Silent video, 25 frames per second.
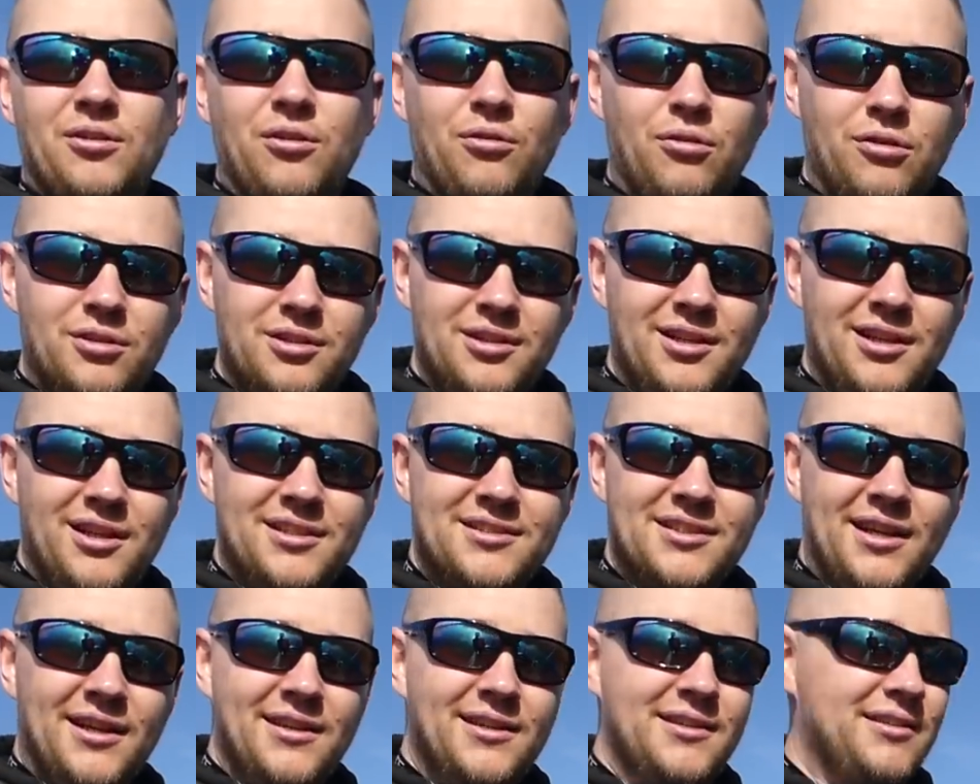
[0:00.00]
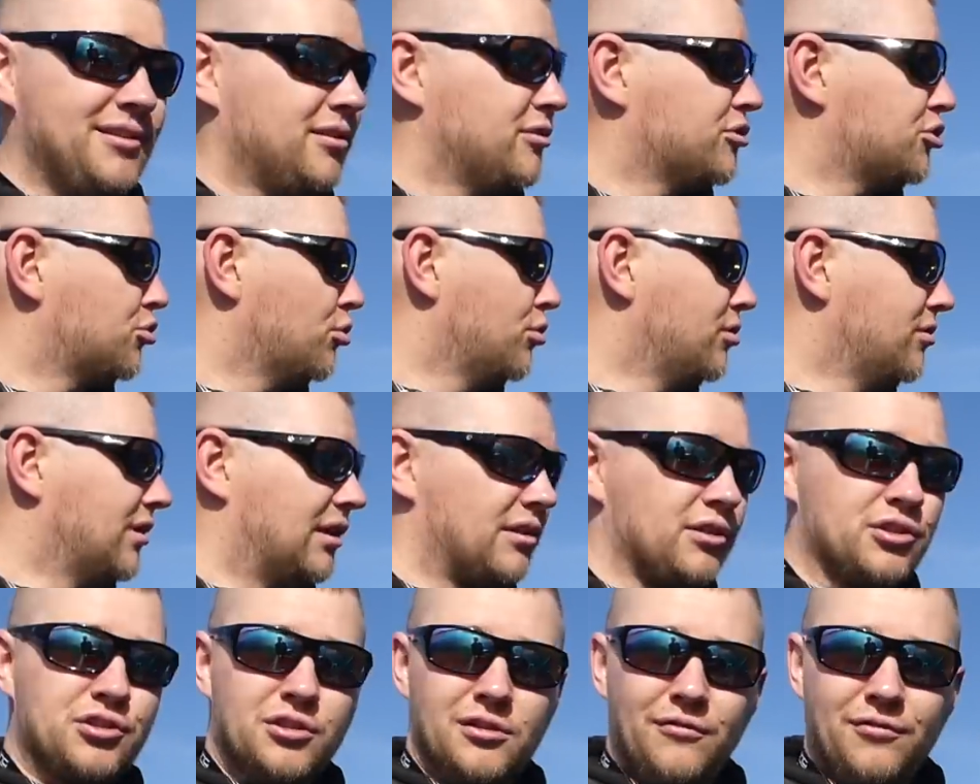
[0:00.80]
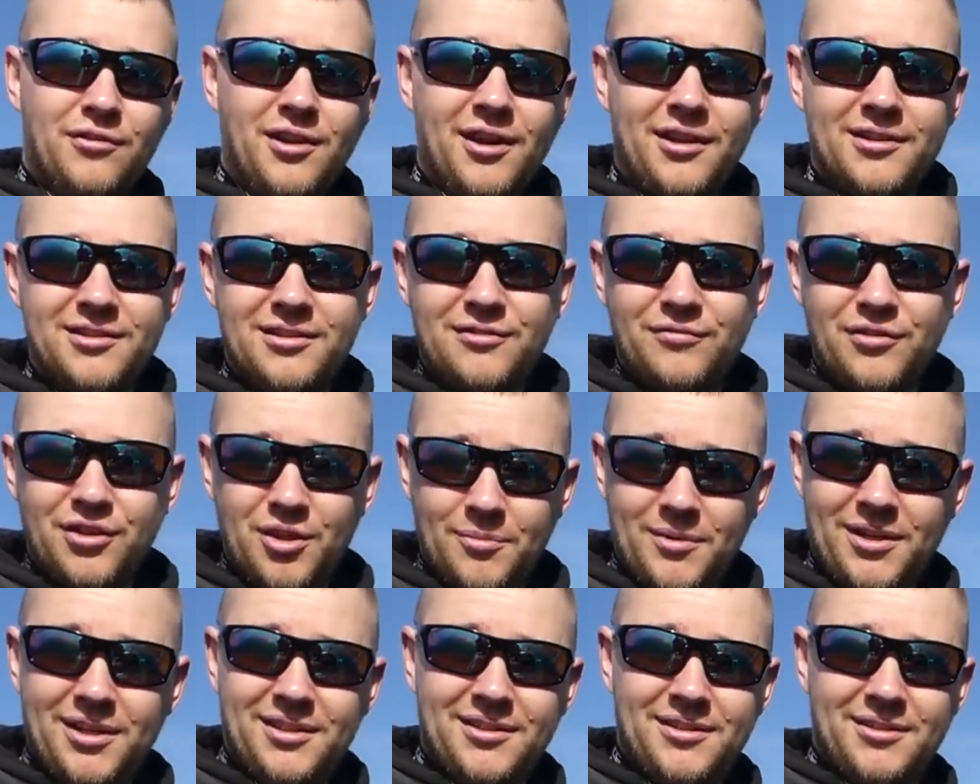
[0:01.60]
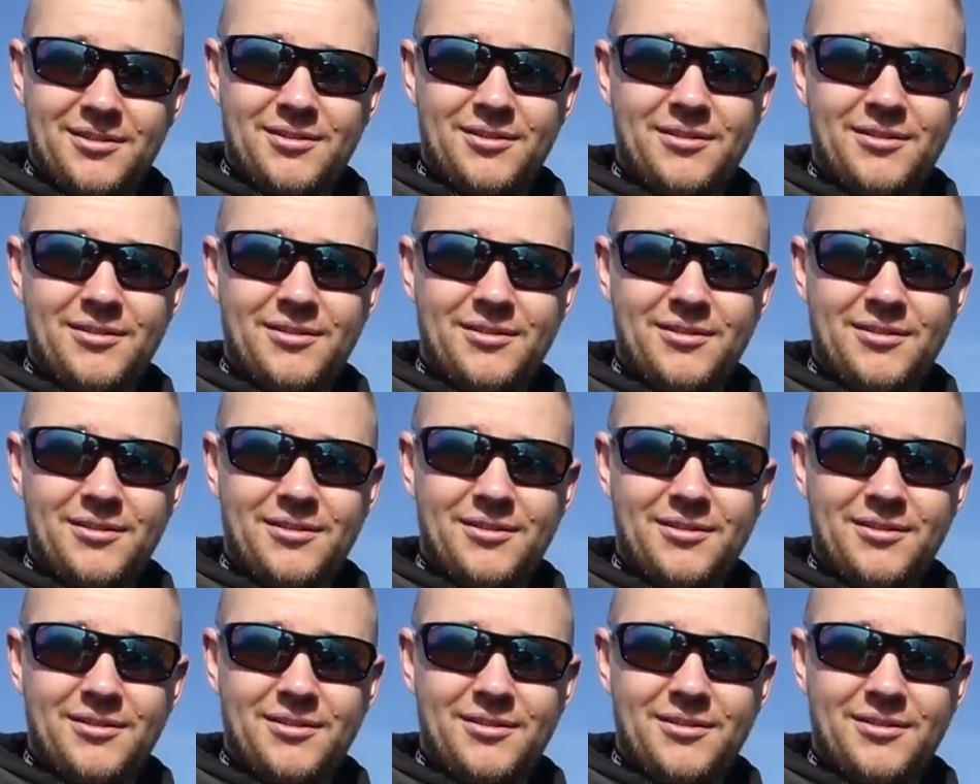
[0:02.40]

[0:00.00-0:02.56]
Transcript: ordentlicher Teich, schön an der Schilfkante wie immer.